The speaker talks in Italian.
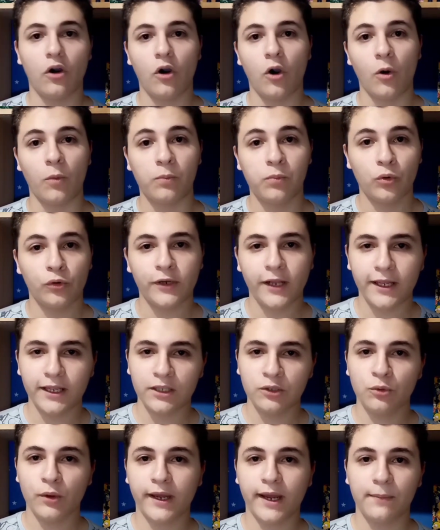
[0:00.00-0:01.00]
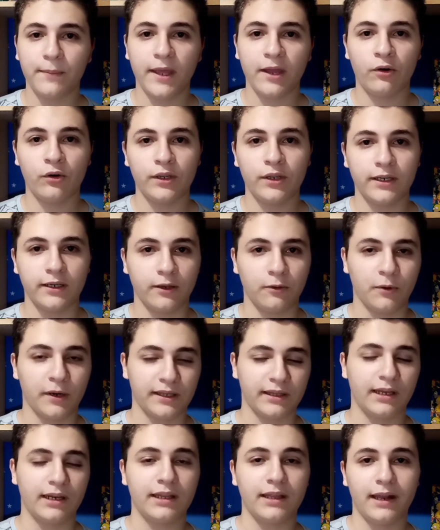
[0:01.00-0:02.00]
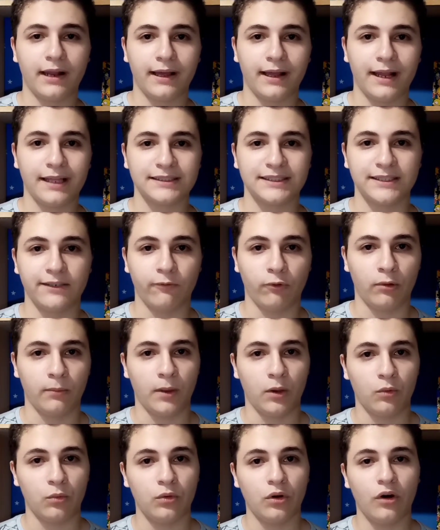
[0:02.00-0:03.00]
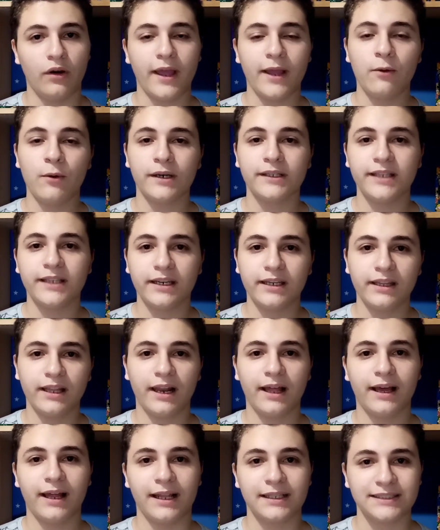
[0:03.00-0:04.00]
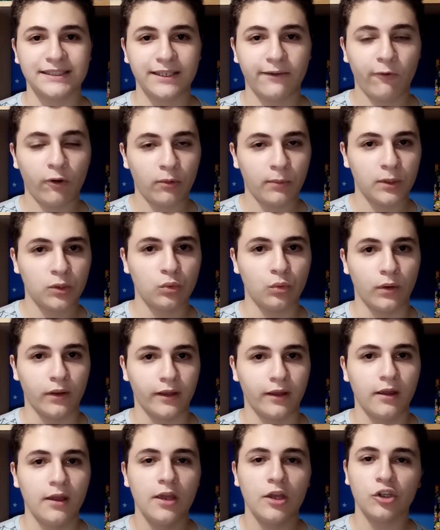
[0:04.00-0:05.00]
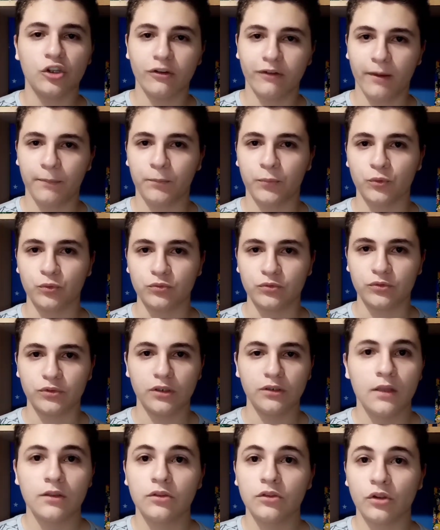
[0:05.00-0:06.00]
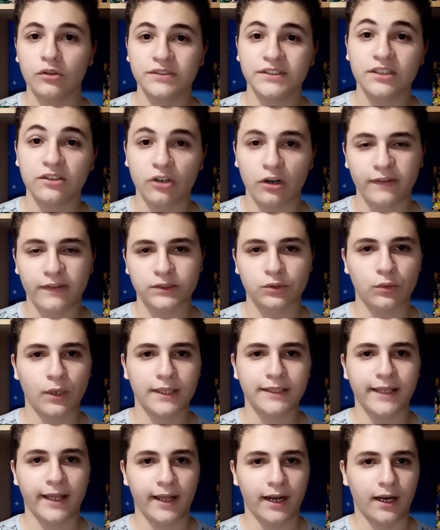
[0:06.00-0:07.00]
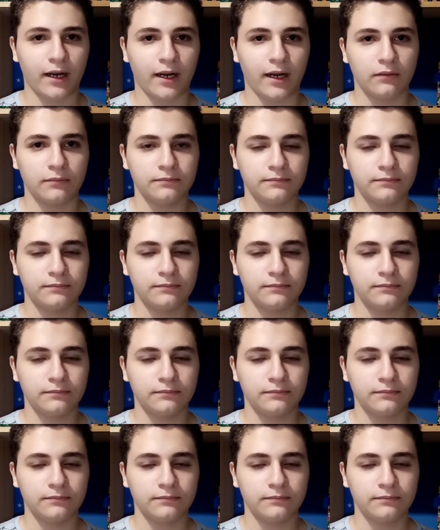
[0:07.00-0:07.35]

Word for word: Oppure i due cameo in Guardiani della Galassia volume 1 e Guardiani della Galassia volume 2, dove appunto non si trova sulla Terra,